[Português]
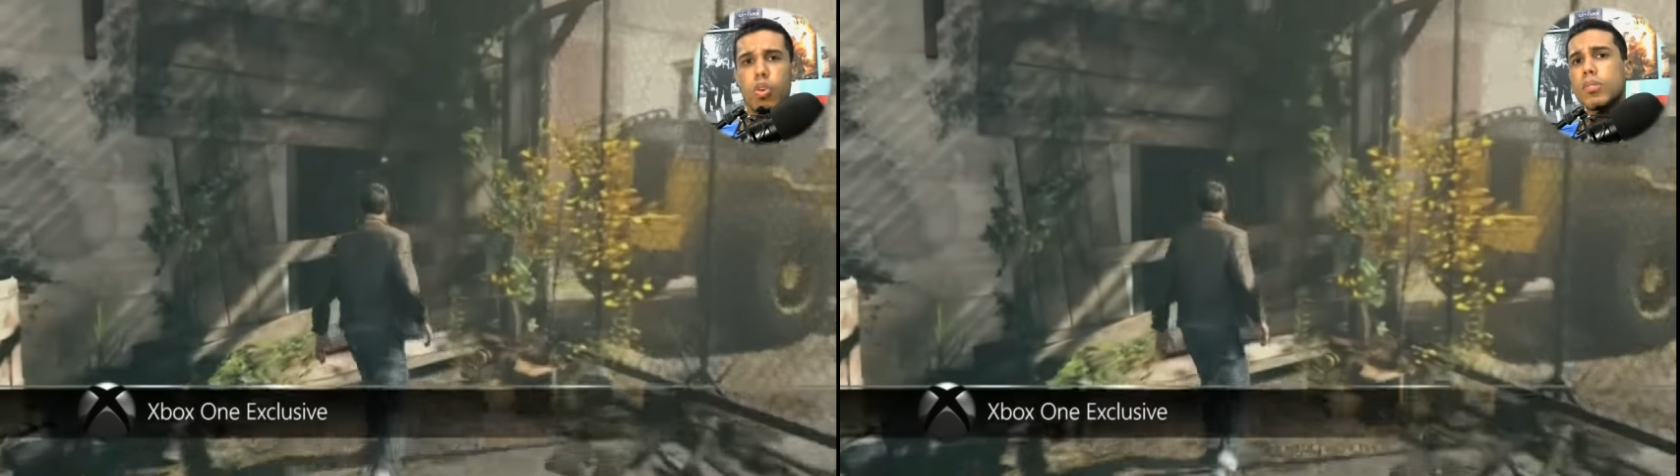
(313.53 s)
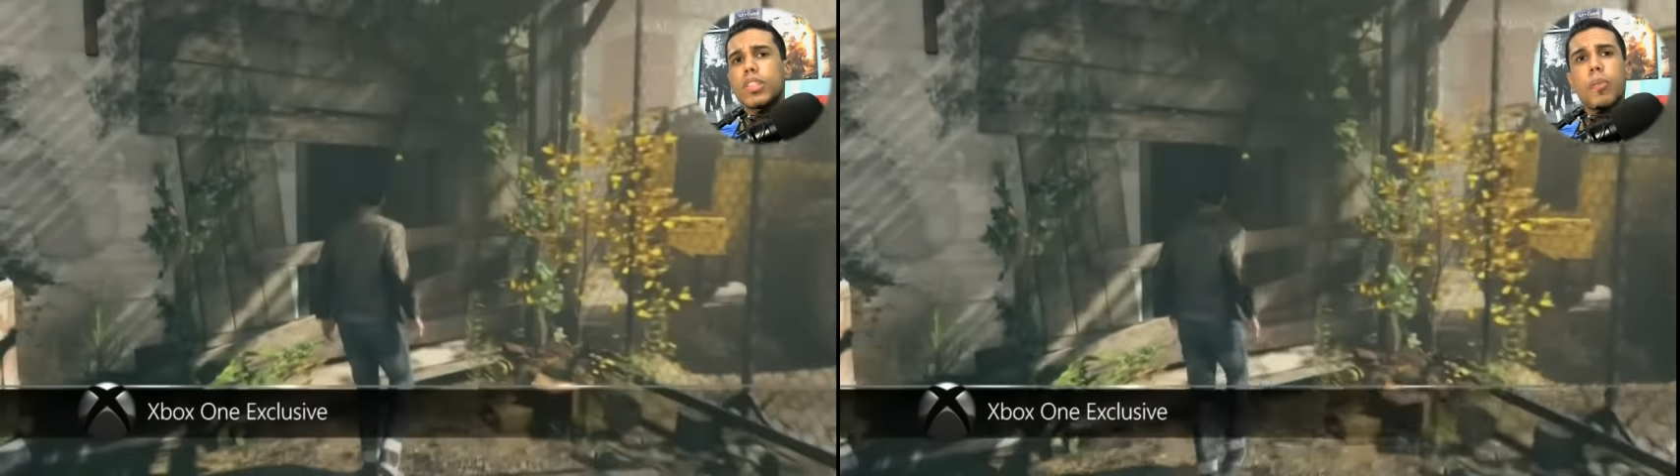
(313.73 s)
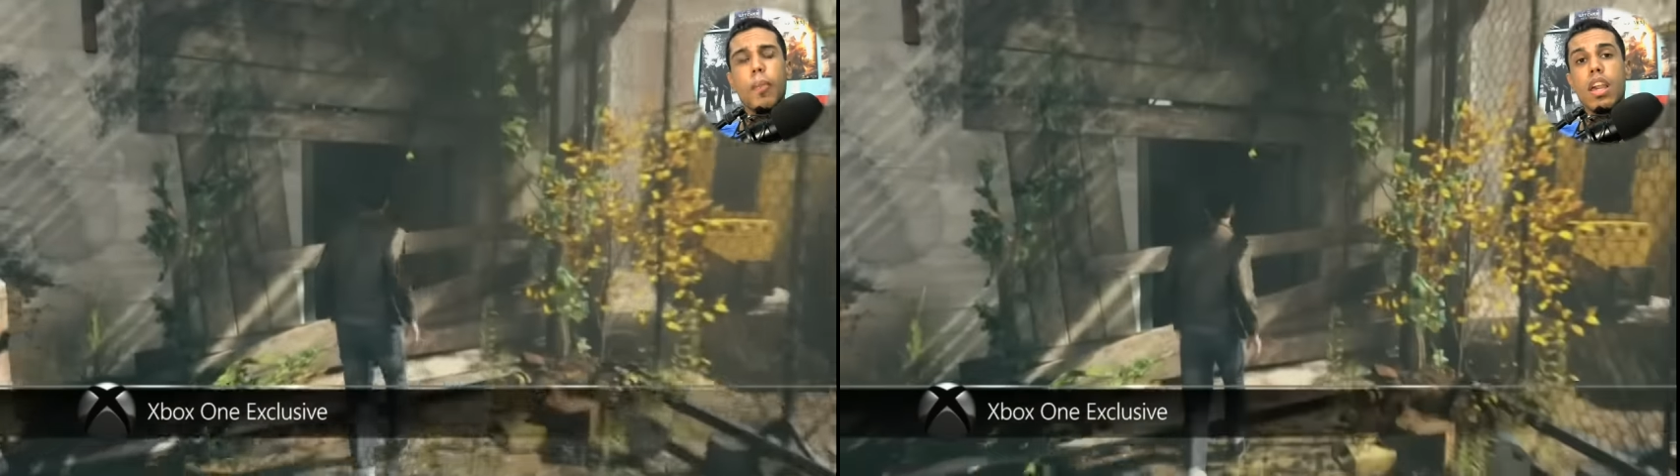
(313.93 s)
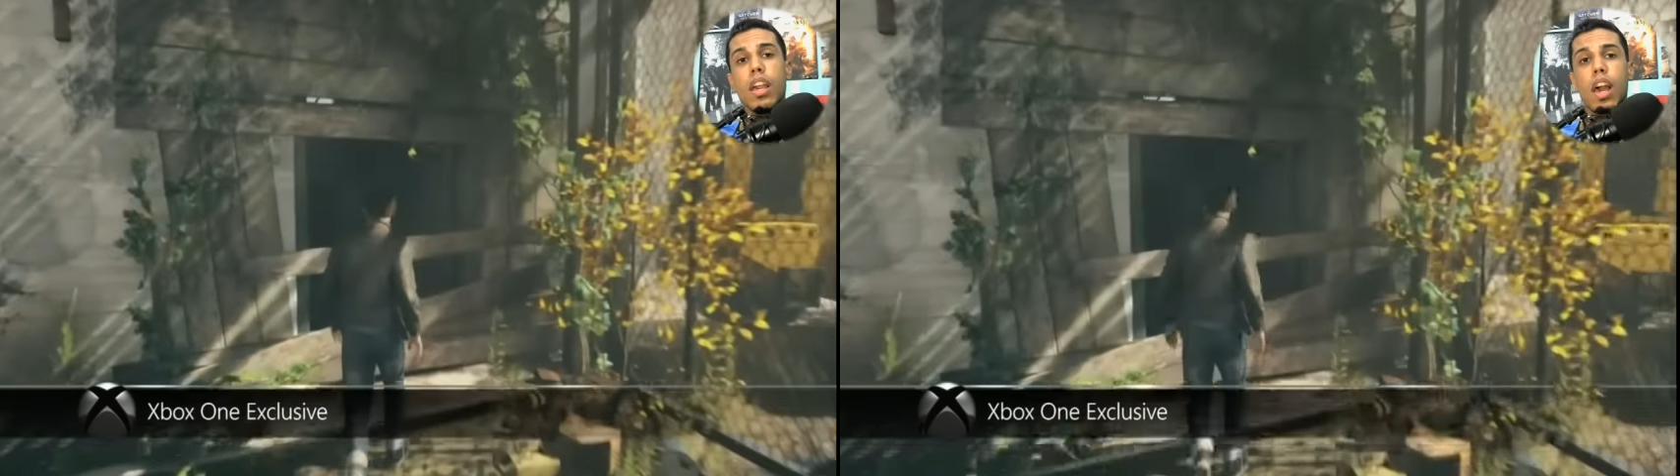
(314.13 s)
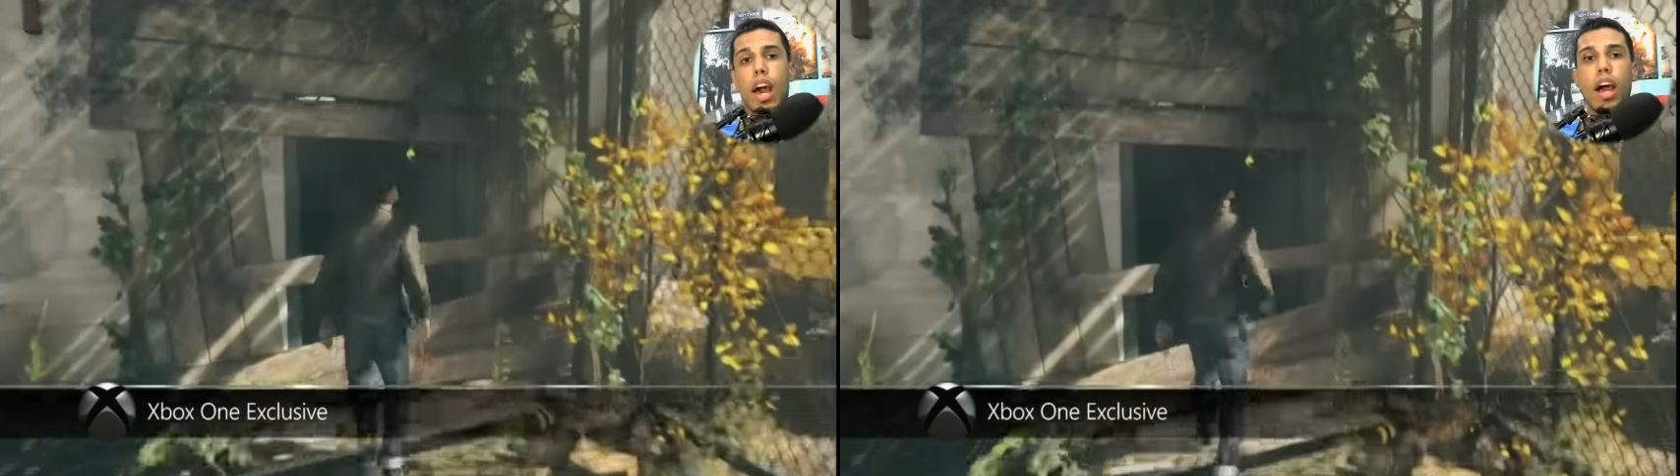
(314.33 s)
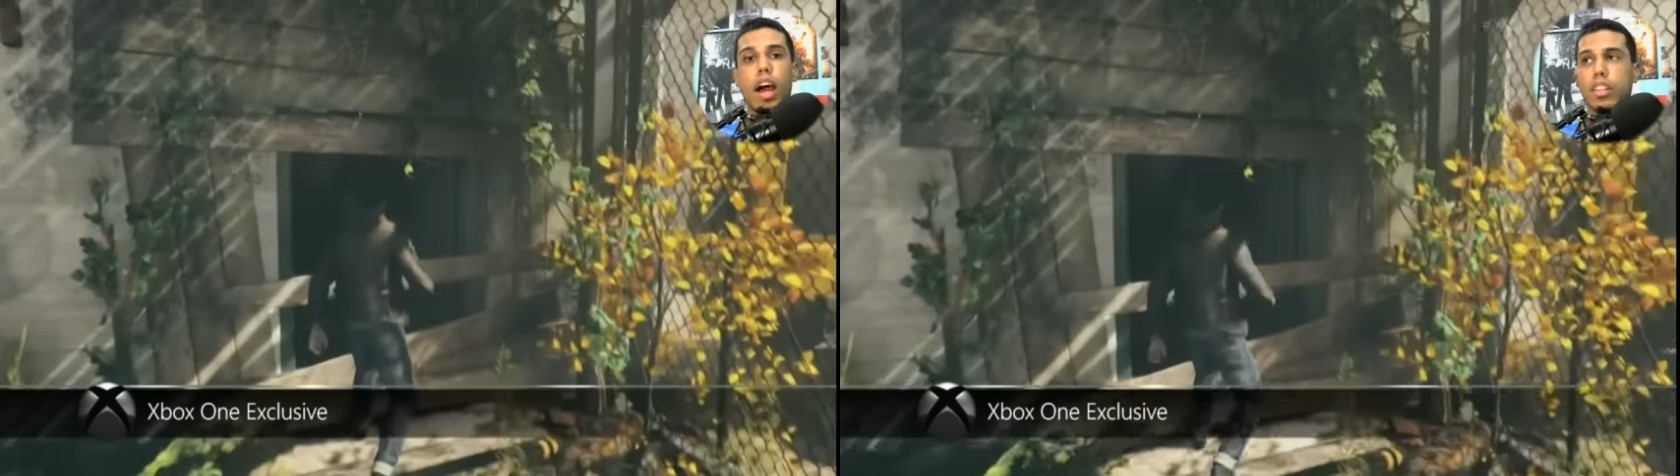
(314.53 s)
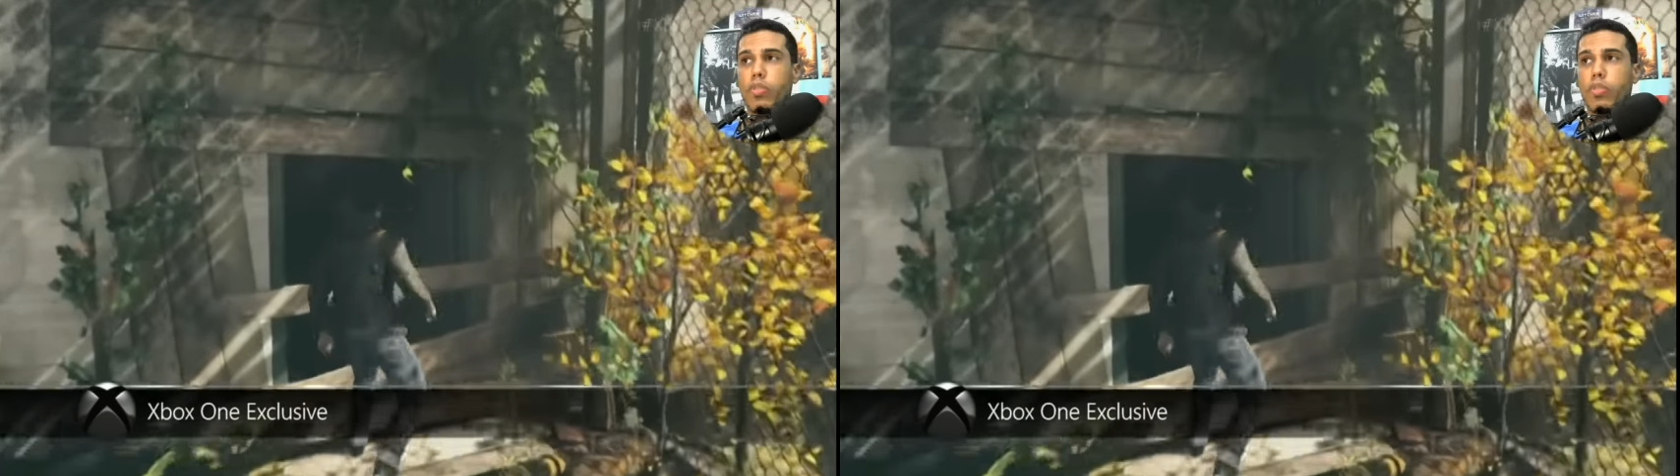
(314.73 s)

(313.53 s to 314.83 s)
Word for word: como também uh,